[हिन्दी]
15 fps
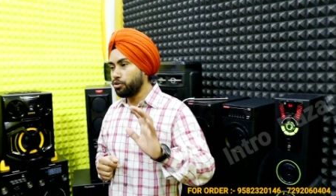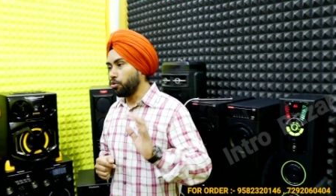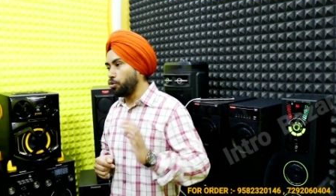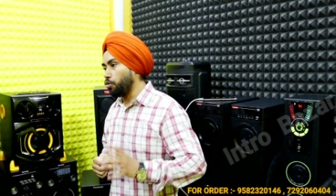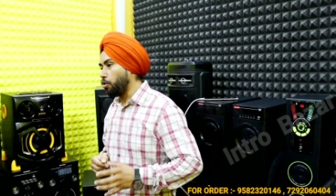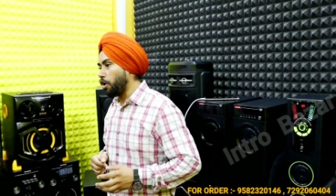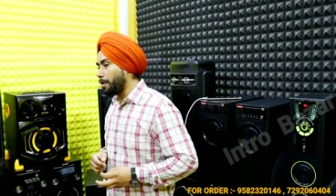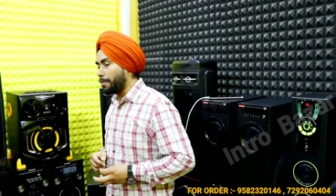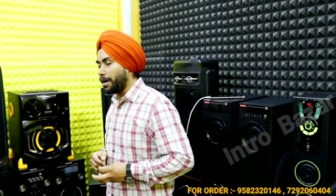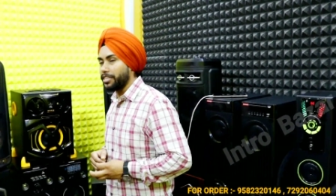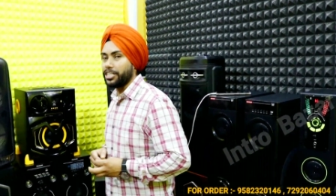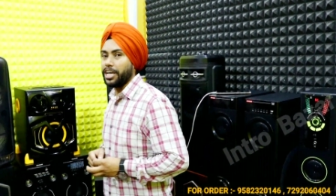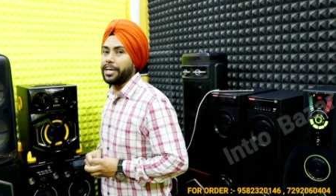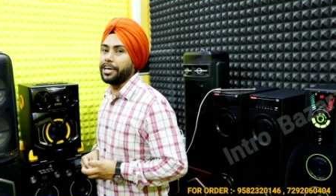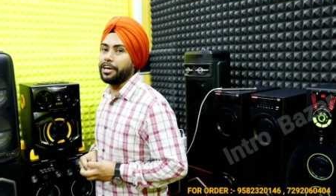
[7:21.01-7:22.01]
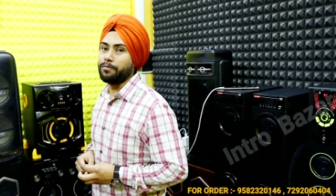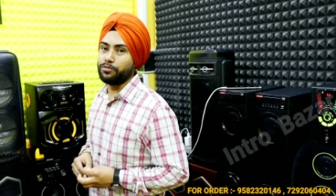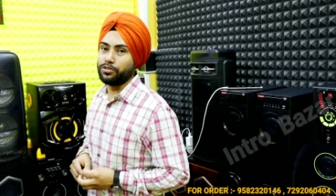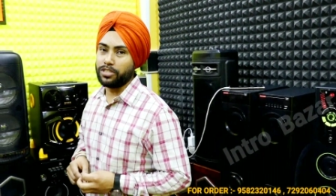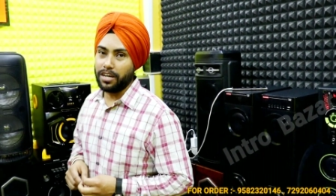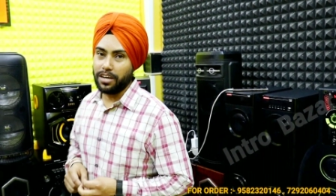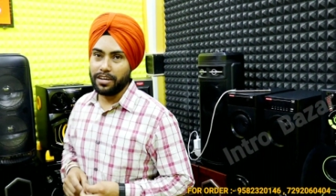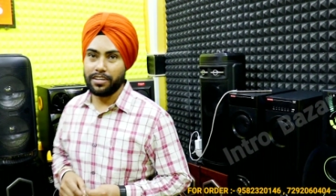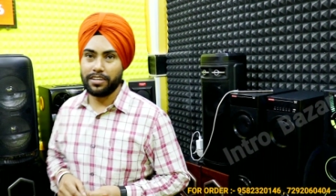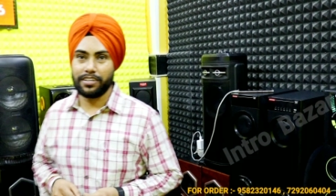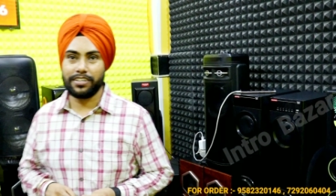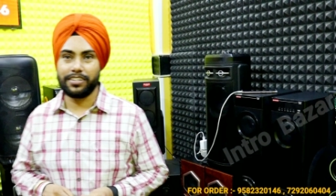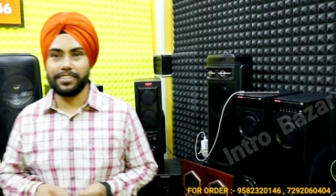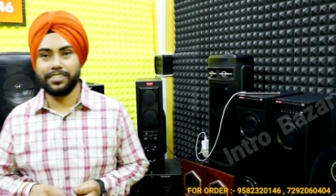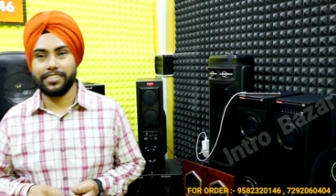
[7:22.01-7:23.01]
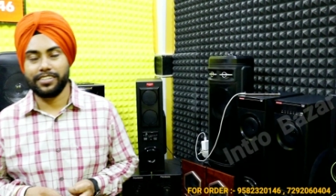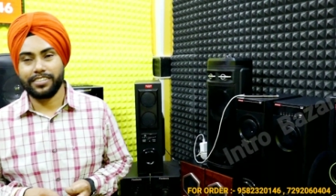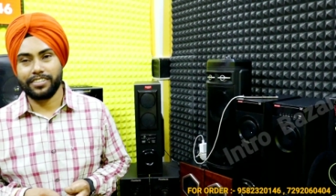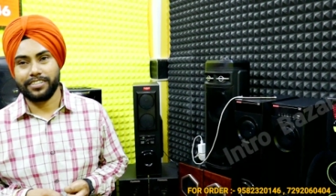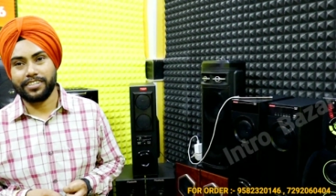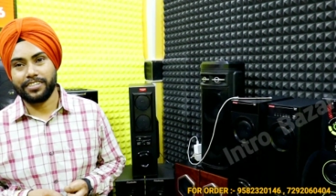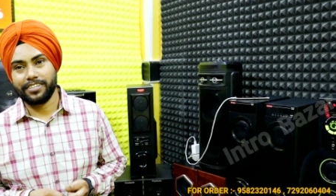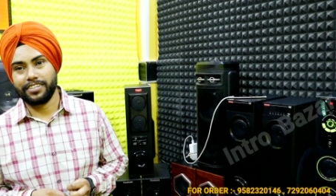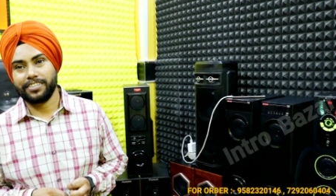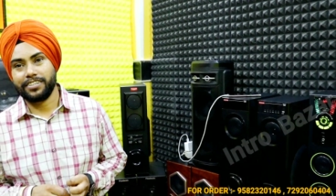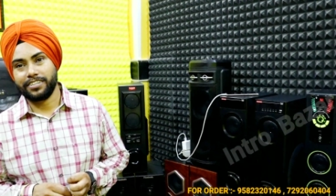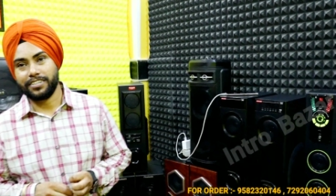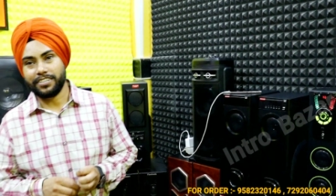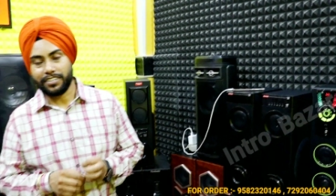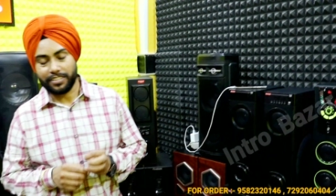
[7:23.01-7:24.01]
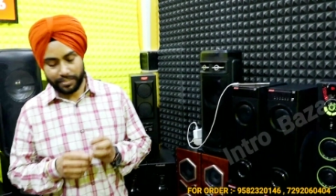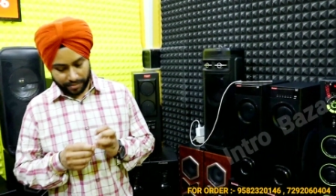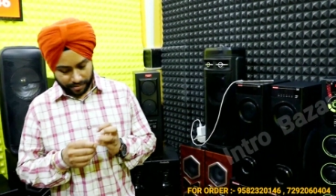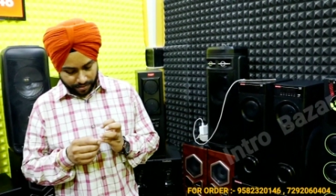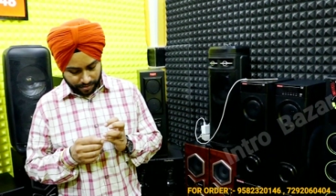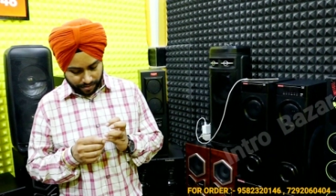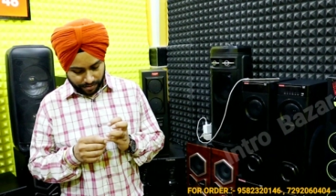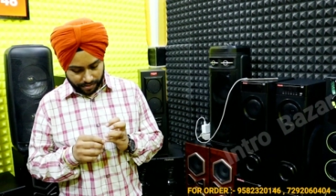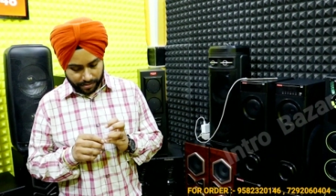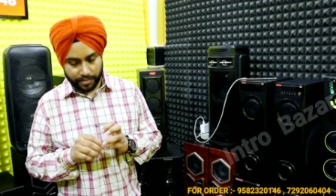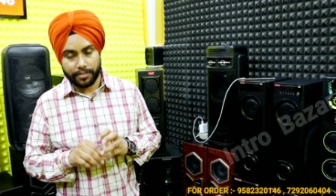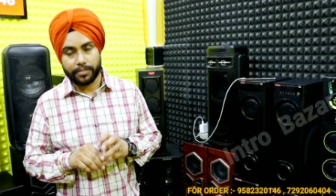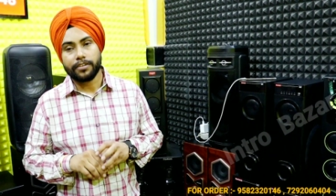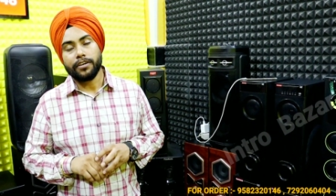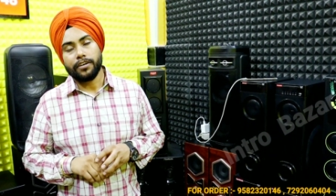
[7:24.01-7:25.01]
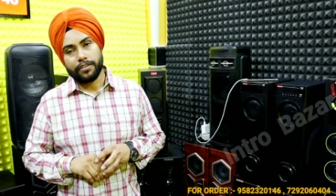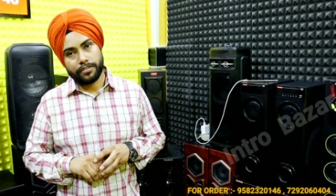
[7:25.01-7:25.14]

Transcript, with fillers: तो लोहा मान जाएंगे हम भैया एक चीज अगर किसी को होम डिलीवरी चाहिए